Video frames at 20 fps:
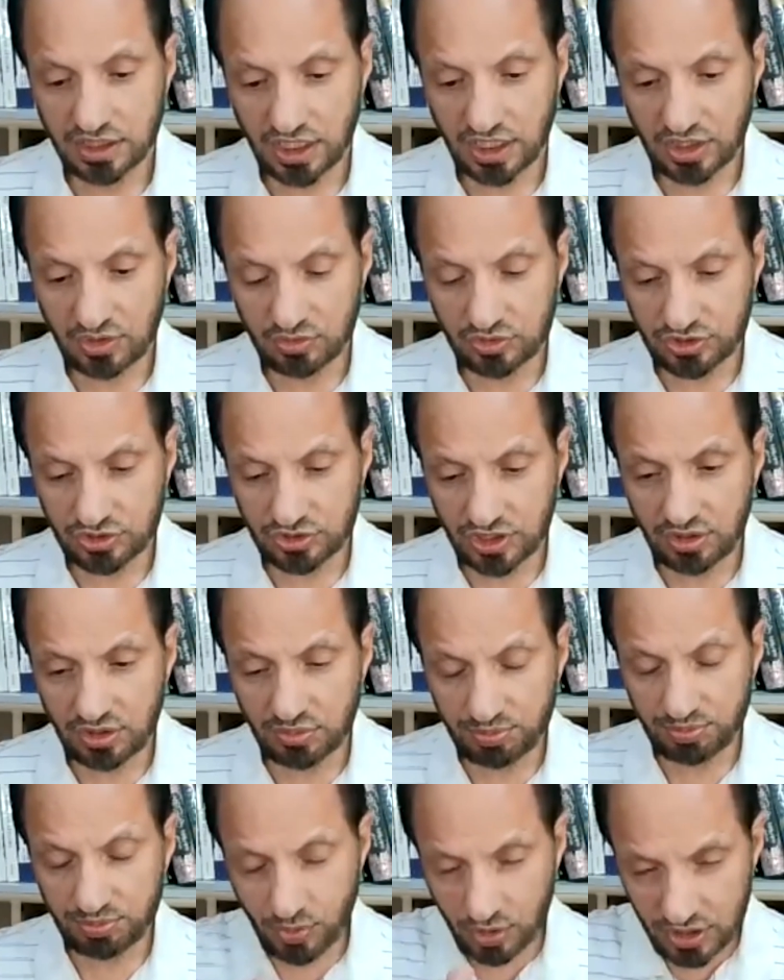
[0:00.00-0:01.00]
ये उसकी
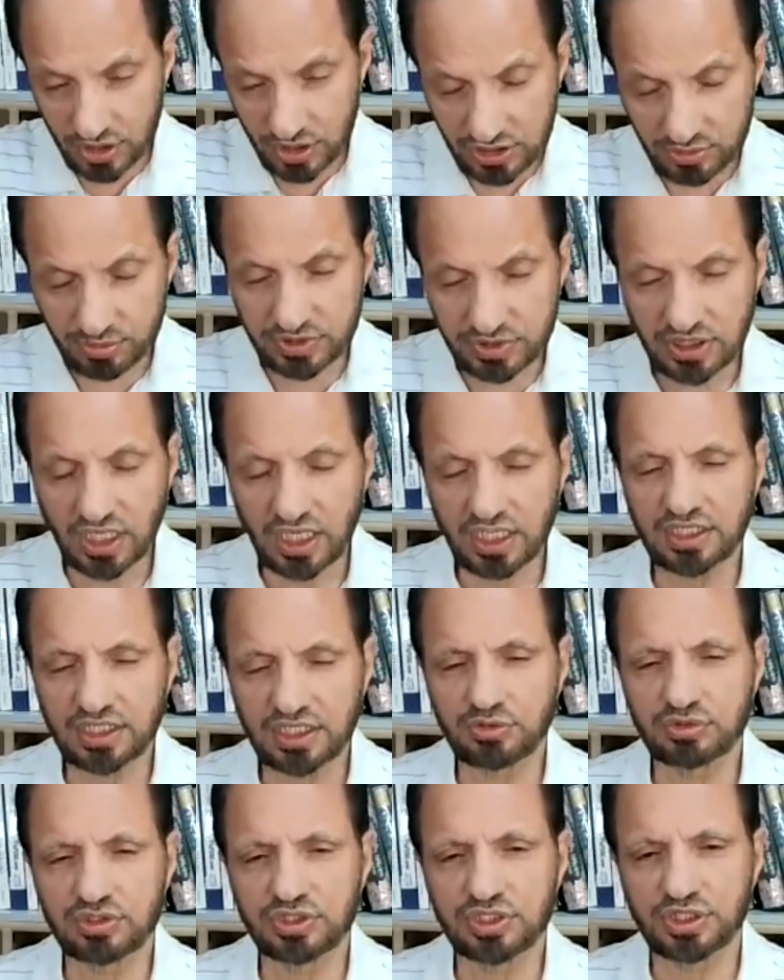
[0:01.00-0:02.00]
इंपॉर्टेंस बता
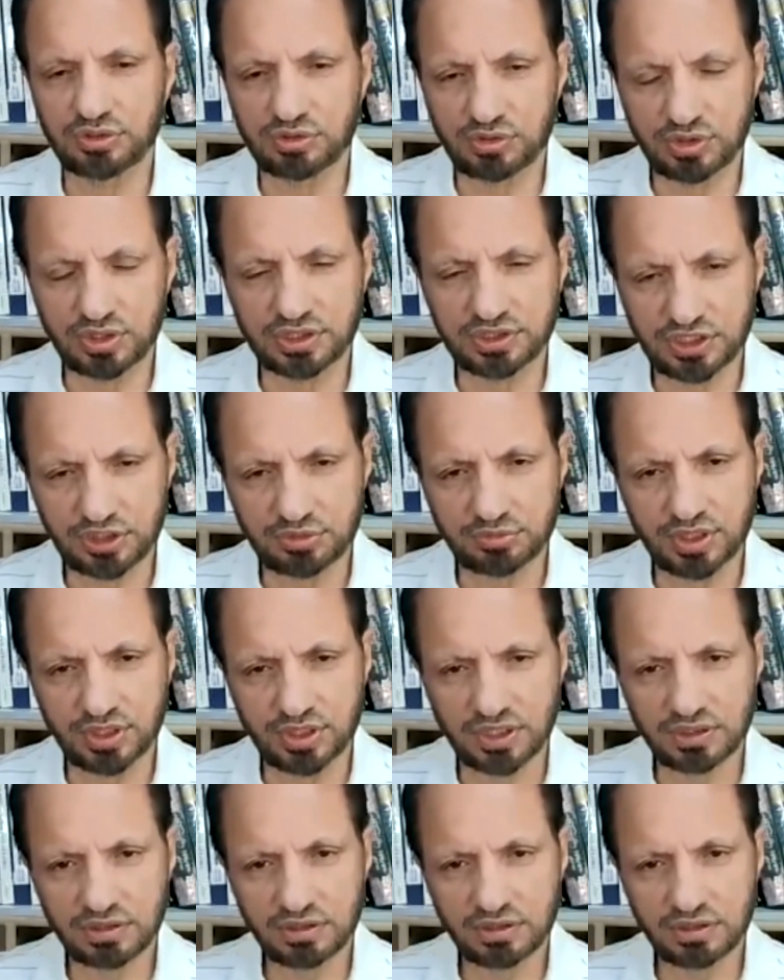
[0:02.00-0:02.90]
रही होती है इंट्रोडक्शन में